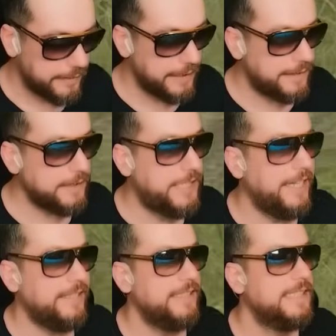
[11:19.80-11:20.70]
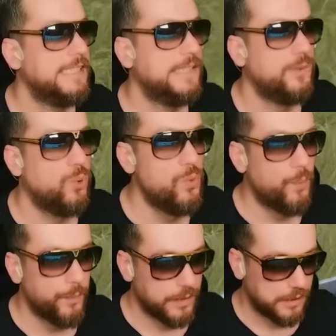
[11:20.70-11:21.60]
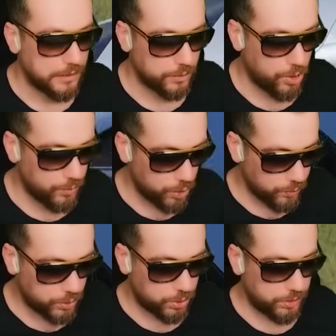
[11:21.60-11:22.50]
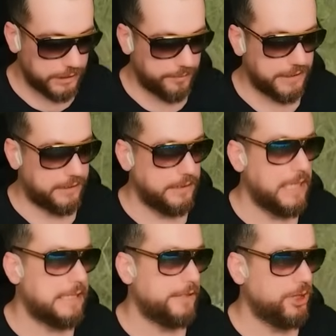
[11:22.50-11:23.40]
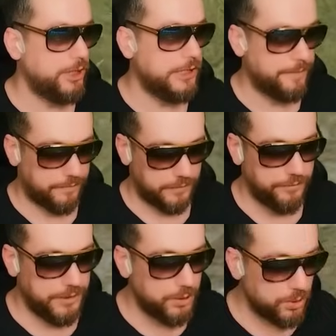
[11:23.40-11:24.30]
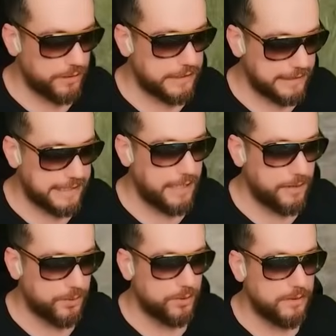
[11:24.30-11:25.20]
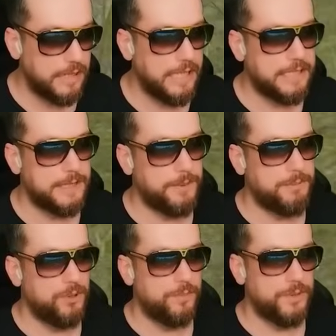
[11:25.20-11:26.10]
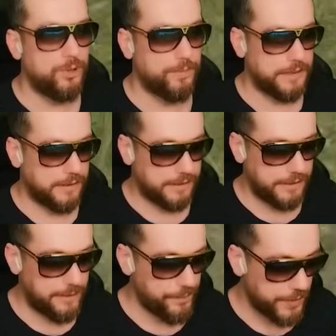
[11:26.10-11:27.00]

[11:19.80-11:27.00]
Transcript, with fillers: Tek teker. Dum. Domdom kurşunu gibi gittin kardeşi. Video izlesen selam olsun. Like atıp abone olmayı unutmayın. Neyse.